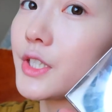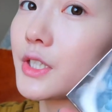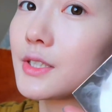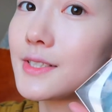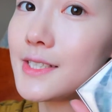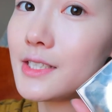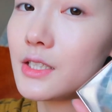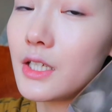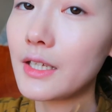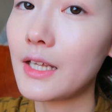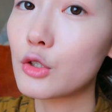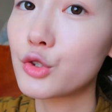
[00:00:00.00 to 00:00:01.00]
这个气
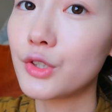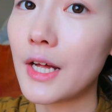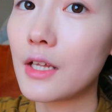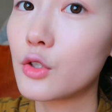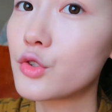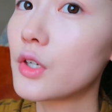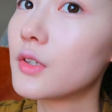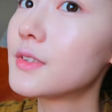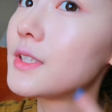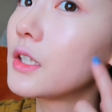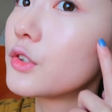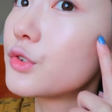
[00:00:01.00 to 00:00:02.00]
垫它出来的妆
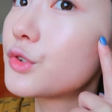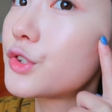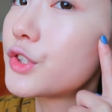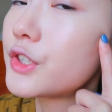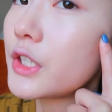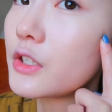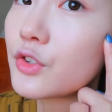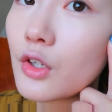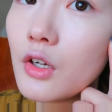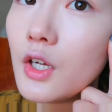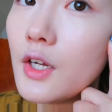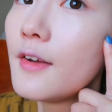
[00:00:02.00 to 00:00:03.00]
效呢，就是这种